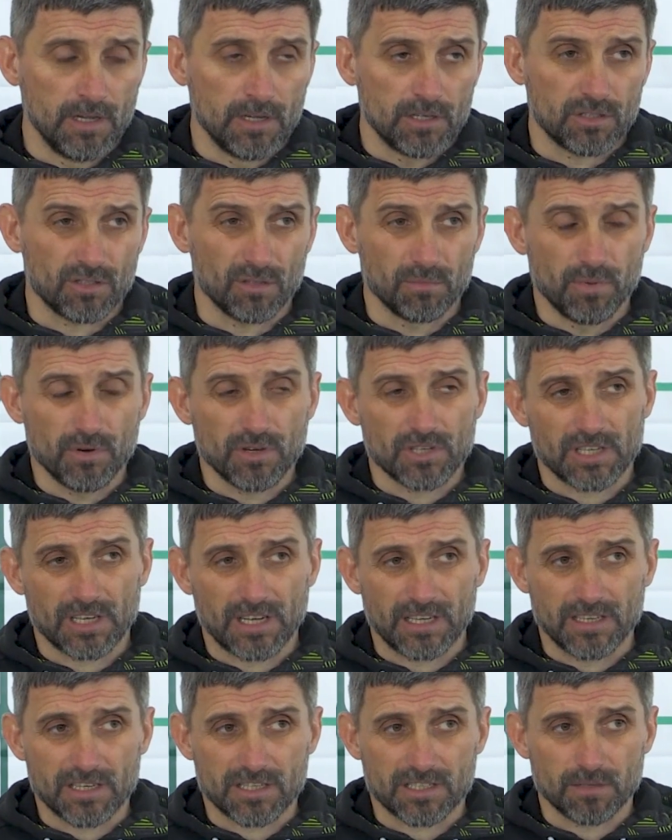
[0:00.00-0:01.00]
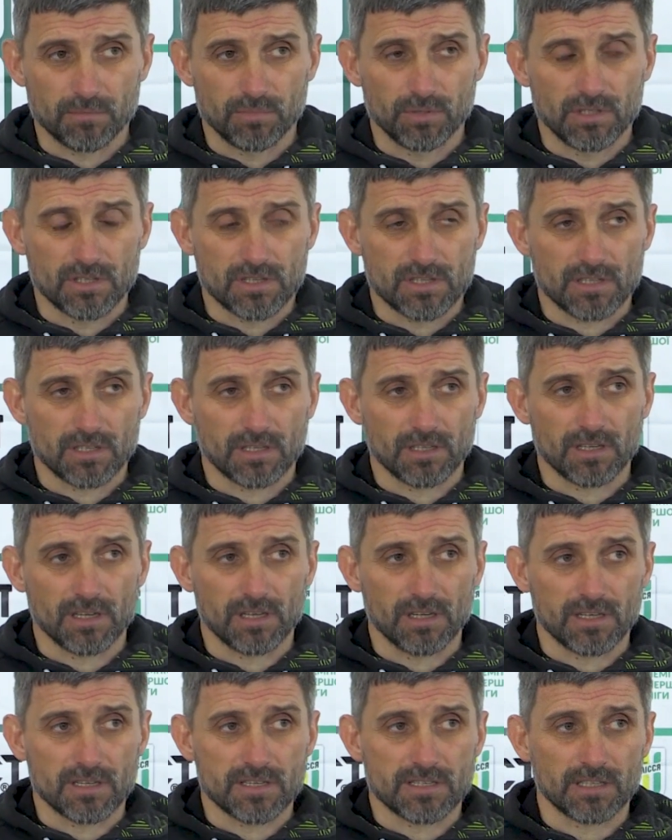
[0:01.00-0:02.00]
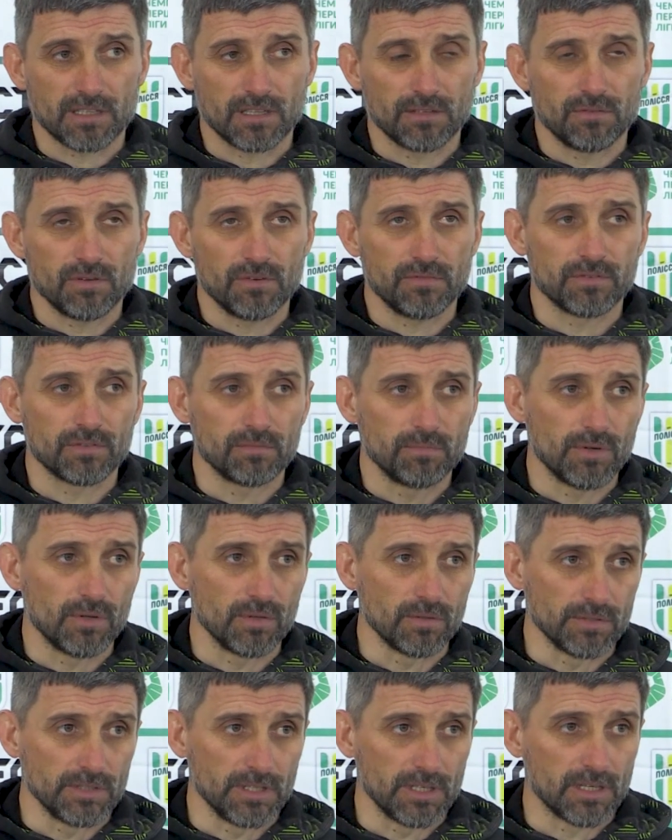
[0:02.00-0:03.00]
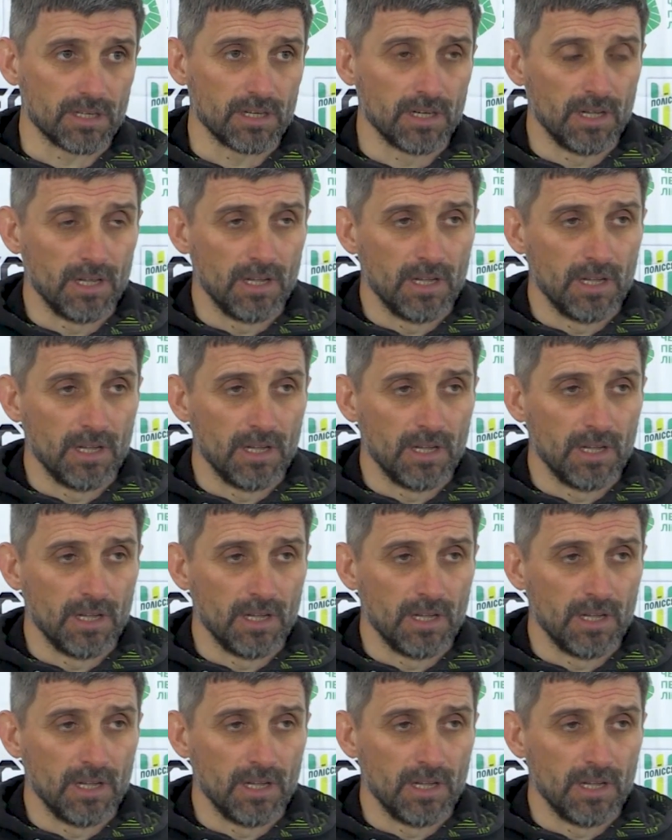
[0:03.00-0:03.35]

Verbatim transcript: Что больше, конечно, будет э, силовой футбол у них,